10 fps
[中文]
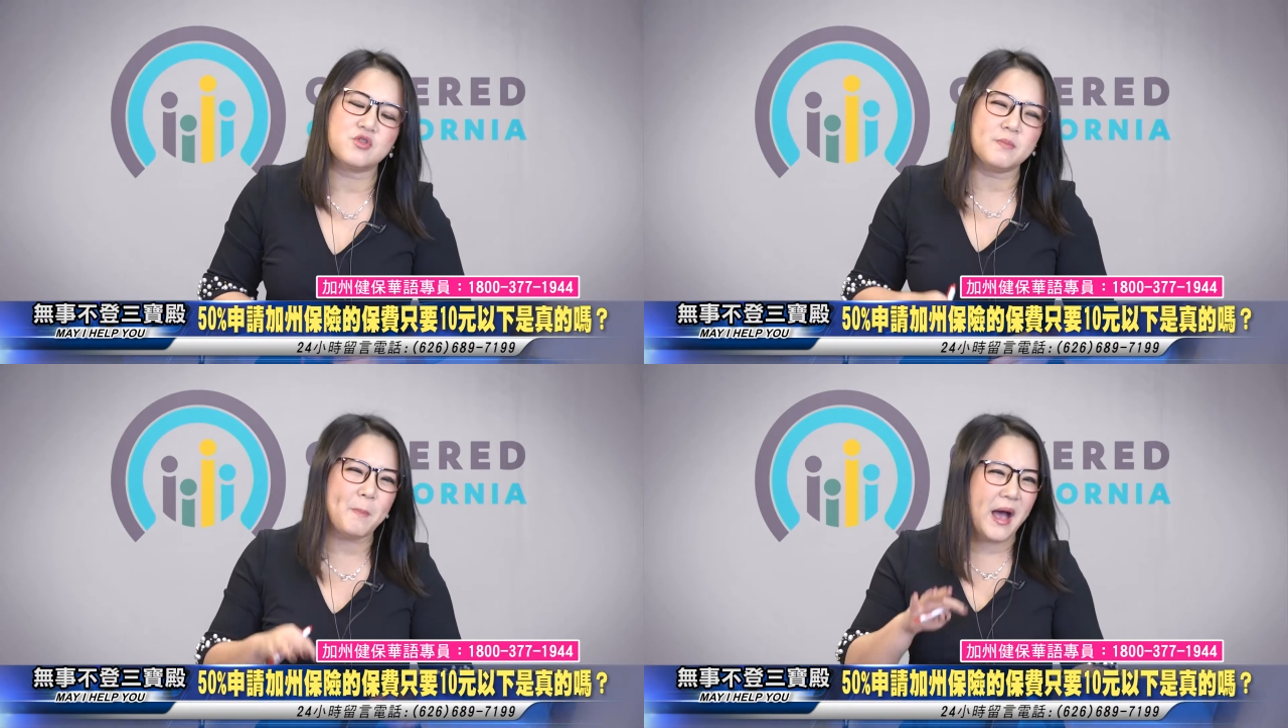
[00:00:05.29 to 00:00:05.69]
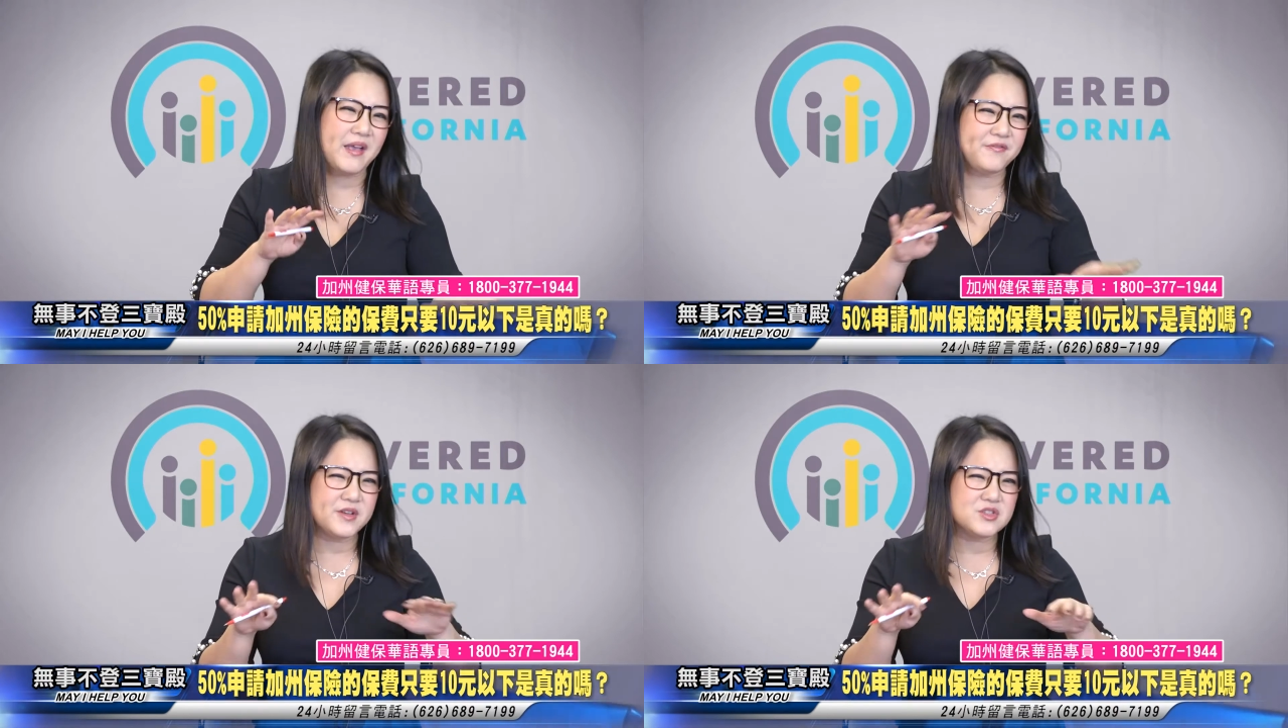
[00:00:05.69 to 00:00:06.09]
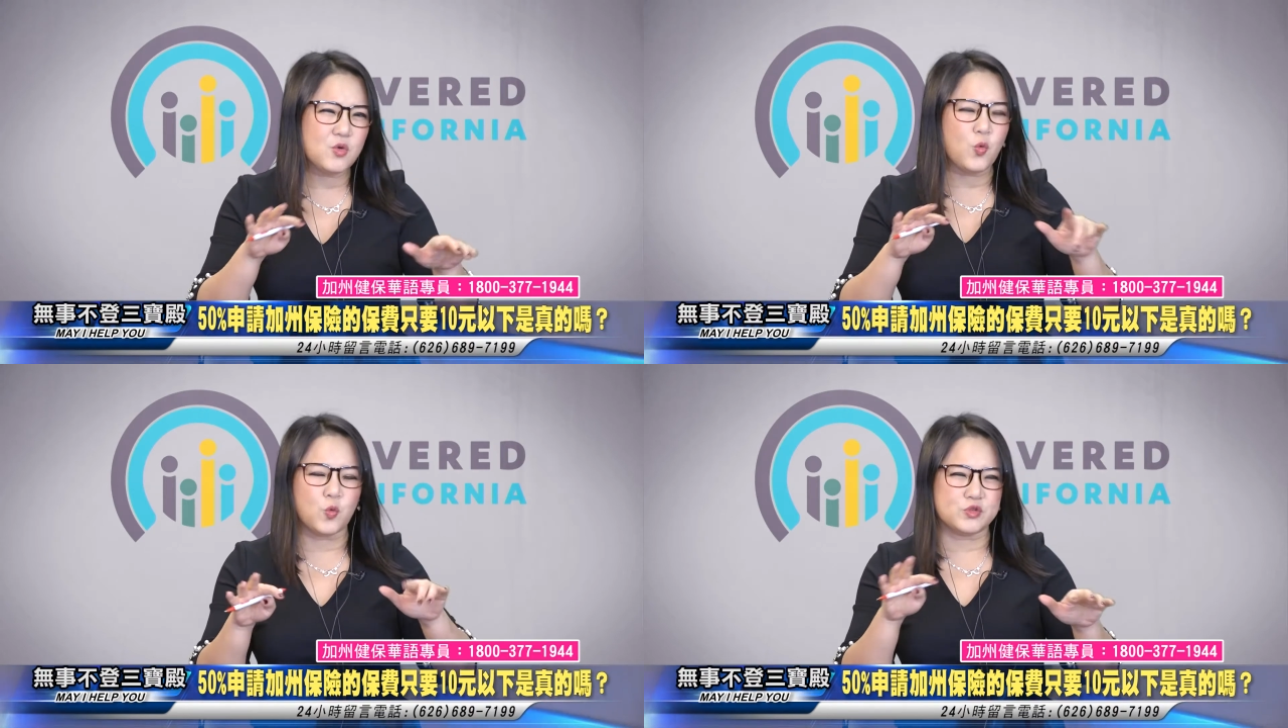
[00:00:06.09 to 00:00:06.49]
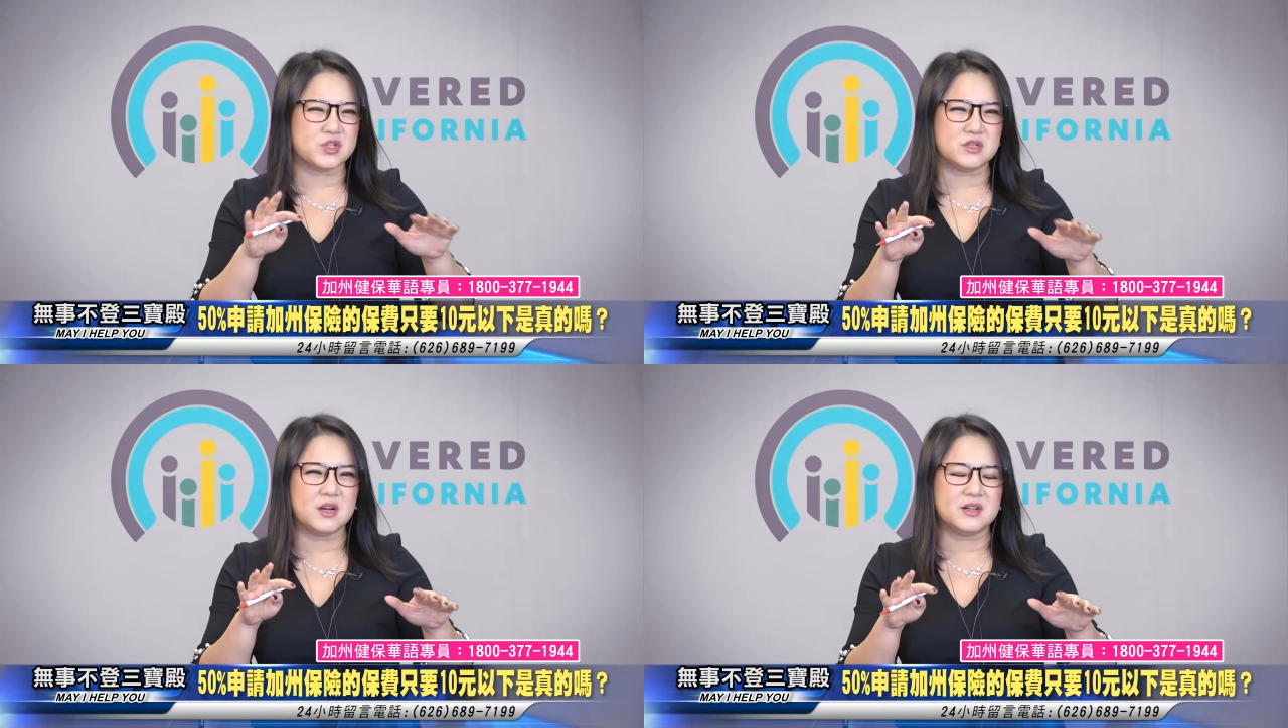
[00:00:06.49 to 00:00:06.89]
你说百分之五
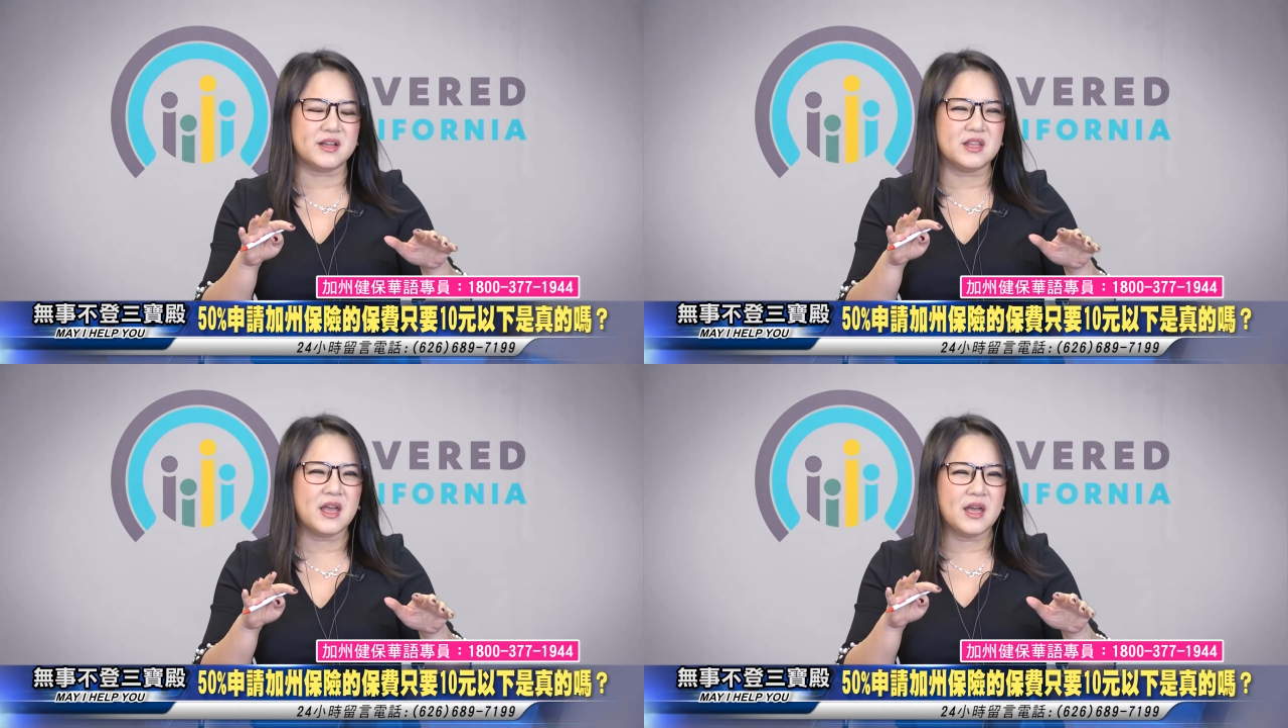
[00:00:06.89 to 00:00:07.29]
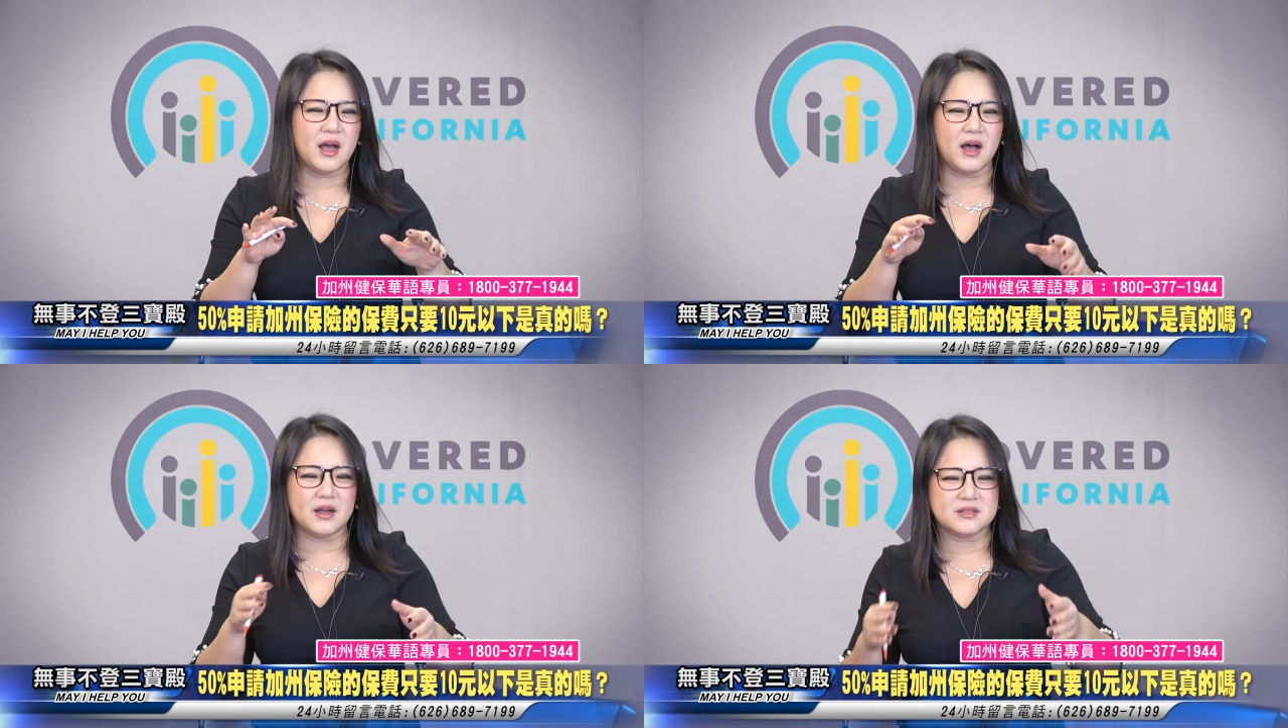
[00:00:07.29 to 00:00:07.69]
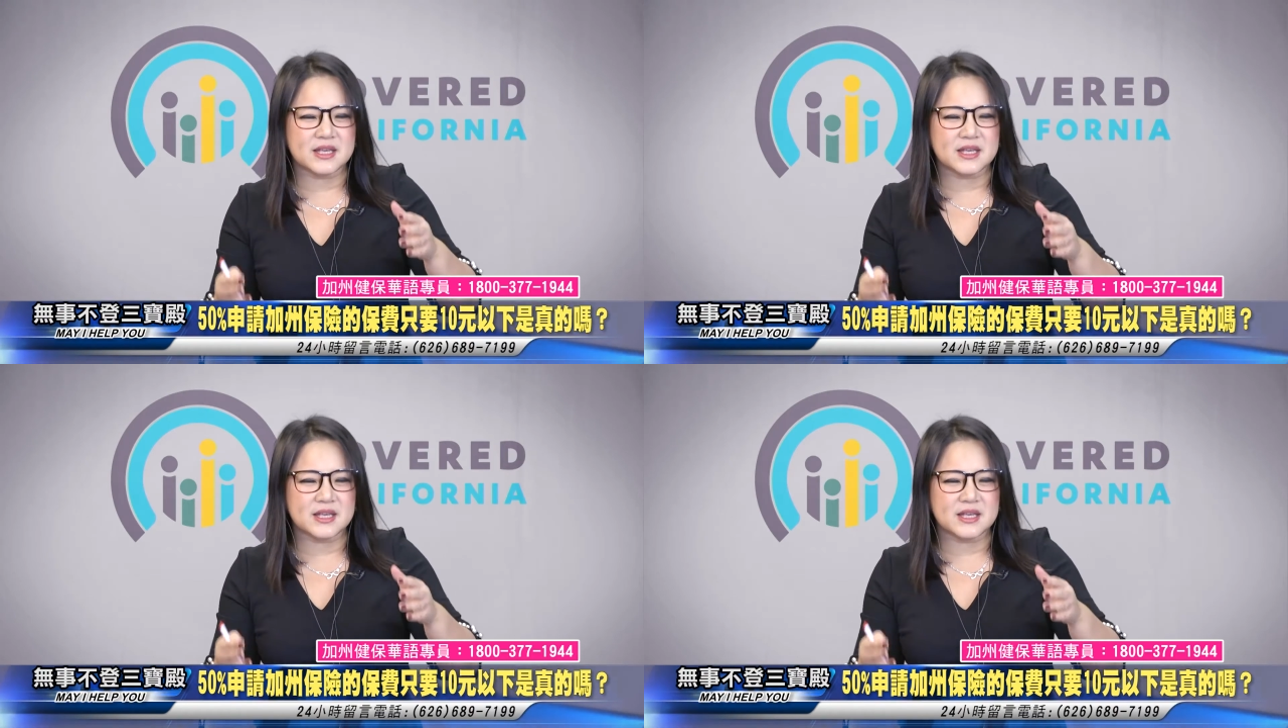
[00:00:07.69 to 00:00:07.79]
十的人啊，